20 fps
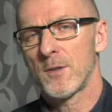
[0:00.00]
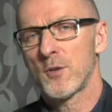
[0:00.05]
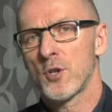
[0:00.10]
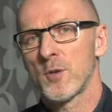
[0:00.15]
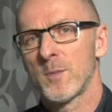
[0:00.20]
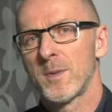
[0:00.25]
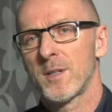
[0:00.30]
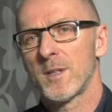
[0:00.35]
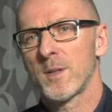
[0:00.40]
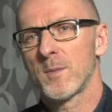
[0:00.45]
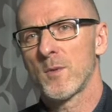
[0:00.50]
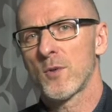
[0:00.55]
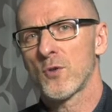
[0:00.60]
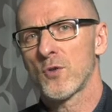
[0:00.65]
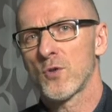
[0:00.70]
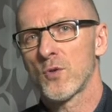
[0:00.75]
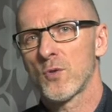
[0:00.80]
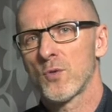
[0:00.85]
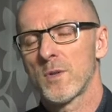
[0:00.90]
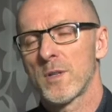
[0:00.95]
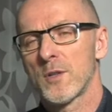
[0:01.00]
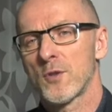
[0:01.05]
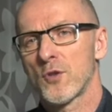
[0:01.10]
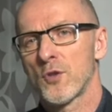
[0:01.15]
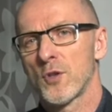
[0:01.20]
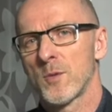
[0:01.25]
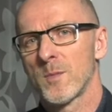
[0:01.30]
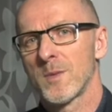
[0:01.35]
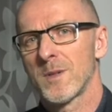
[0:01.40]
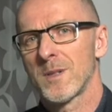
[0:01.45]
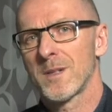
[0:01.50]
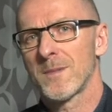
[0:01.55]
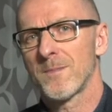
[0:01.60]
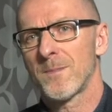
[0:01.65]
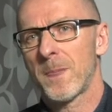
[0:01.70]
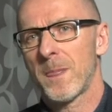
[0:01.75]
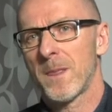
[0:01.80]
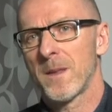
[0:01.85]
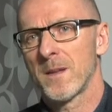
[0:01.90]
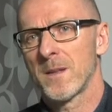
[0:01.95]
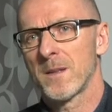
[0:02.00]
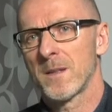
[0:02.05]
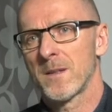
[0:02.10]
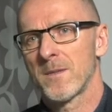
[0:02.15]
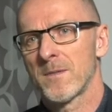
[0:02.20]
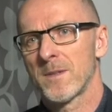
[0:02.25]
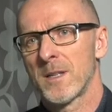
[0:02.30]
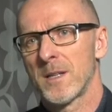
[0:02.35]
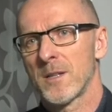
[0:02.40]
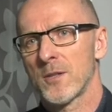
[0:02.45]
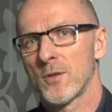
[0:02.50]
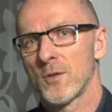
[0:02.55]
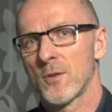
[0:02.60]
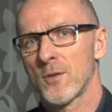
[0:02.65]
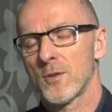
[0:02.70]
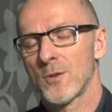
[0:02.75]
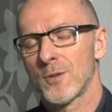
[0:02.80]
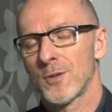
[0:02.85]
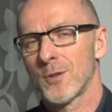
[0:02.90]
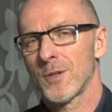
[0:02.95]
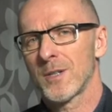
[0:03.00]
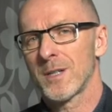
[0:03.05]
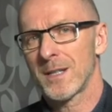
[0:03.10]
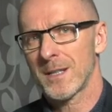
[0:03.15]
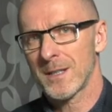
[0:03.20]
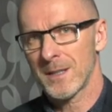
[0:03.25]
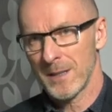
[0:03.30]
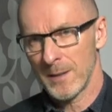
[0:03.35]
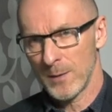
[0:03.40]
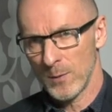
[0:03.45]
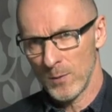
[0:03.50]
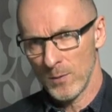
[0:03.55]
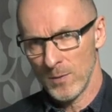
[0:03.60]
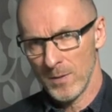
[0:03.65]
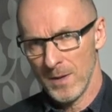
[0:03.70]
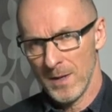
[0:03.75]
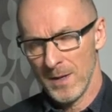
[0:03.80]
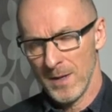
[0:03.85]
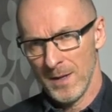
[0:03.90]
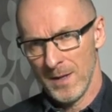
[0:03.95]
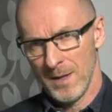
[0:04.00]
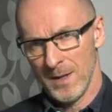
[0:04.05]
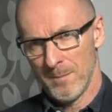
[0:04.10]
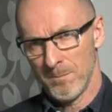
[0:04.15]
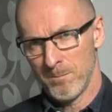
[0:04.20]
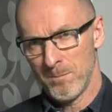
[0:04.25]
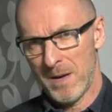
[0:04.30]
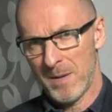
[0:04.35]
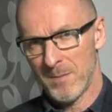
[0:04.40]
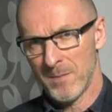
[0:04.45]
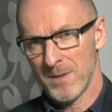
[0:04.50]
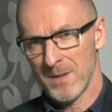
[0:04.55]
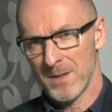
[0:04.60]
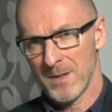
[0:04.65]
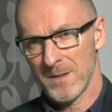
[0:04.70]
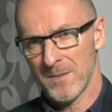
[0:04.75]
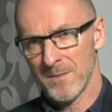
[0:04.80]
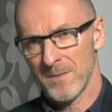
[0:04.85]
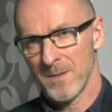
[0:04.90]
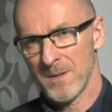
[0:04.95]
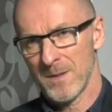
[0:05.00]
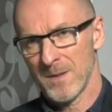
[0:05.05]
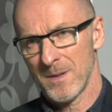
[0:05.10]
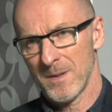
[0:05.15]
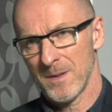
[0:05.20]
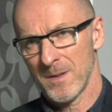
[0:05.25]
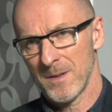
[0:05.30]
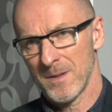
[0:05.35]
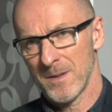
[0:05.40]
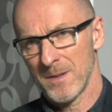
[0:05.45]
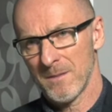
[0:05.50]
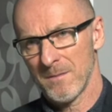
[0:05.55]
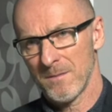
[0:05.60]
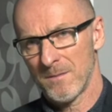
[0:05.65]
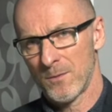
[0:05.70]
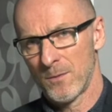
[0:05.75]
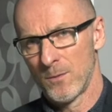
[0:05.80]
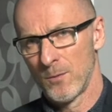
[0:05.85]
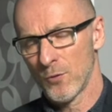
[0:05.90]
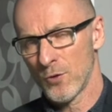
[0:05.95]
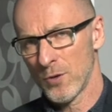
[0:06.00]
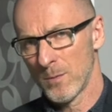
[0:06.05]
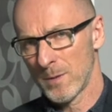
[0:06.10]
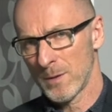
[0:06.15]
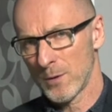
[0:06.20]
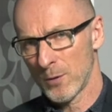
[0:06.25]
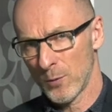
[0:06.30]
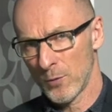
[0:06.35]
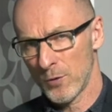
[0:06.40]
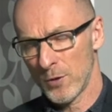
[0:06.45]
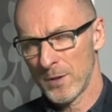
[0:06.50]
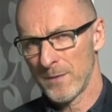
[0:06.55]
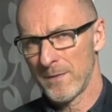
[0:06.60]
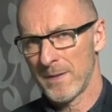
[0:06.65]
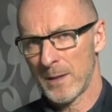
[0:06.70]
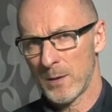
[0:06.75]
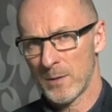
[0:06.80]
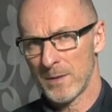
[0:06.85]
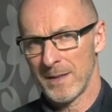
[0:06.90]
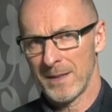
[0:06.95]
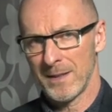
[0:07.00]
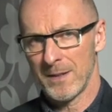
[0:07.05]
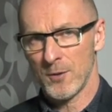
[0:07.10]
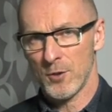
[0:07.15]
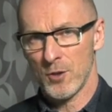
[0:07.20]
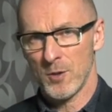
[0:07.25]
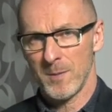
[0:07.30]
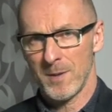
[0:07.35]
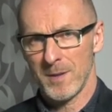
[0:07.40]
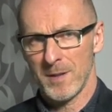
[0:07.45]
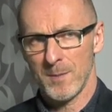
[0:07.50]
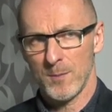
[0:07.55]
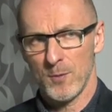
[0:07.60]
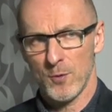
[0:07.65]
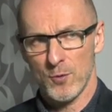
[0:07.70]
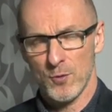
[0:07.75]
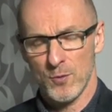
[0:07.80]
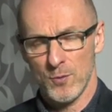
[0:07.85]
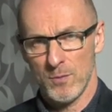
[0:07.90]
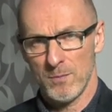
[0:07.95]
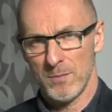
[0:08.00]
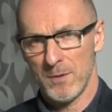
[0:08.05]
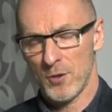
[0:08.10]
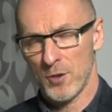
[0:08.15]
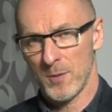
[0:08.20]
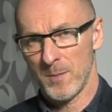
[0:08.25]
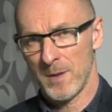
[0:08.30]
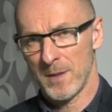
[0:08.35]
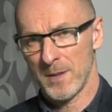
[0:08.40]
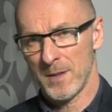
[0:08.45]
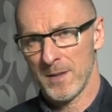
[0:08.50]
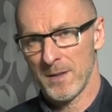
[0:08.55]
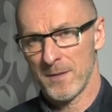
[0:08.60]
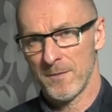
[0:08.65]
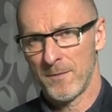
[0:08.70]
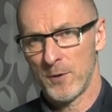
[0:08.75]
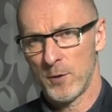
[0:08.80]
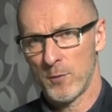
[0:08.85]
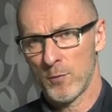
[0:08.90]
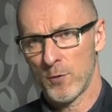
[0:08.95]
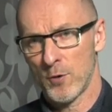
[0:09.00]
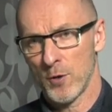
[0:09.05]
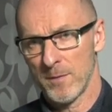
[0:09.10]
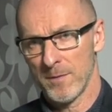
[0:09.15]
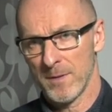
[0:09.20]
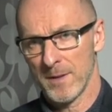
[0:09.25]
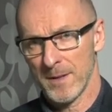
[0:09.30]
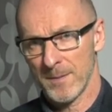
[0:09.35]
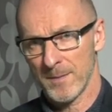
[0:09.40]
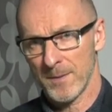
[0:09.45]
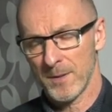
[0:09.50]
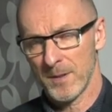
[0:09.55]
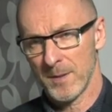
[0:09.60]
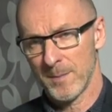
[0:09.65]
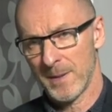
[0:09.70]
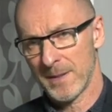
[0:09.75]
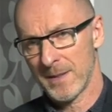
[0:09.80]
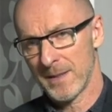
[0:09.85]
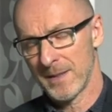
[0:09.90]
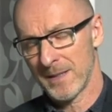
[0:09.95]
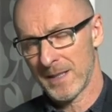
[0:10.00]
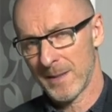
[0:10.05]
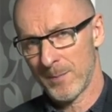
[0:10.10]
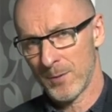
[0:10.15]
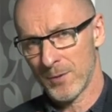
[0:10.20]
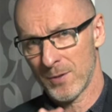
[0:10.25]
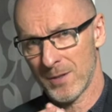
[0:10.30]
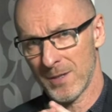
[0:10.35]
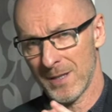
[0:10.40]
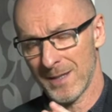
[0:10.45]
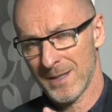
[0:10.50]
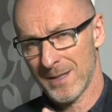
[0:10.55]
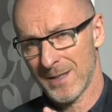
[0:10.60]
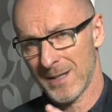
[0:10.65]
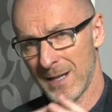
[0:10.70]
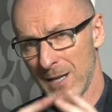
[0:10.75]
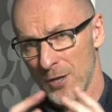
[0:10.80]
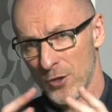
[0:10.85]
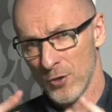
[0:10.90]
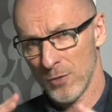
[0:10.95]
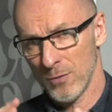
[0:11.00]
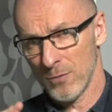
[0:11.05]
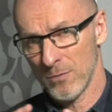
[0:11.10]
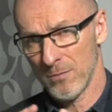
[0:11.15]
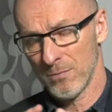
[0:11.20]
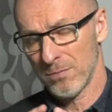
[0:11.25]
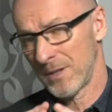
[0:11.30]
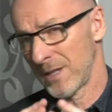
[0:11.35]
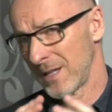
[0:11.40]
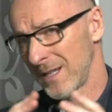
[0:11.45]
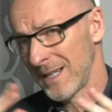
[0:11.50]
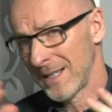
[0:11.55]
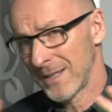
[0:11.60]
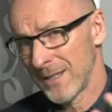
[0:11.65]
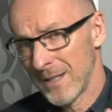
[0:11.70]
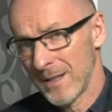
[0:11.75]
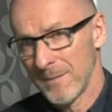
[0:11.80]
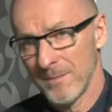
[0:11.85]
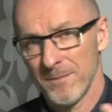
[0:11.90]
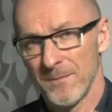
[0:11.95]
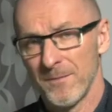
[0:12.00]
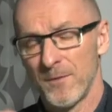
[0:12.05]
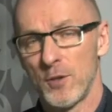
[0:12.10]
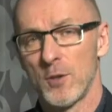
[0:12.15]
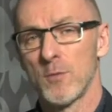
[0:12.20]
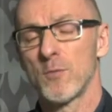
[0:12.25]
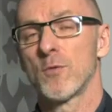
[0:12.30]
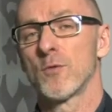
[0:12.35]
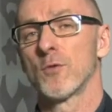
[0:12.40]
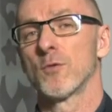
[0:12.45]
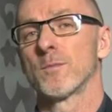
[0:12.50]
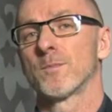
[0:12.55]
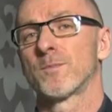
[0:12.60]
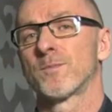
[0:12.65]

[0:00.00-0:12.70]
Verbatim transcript: Nietrzymanie moczu leczymy e, w zależności od jego charakteru. Mamy w dużym skrócie dwa rodzaje trzymania moczu. Trzymanie wysiłkowe, kiedy pacjentka podczas kaszlu, kichania, wysiłku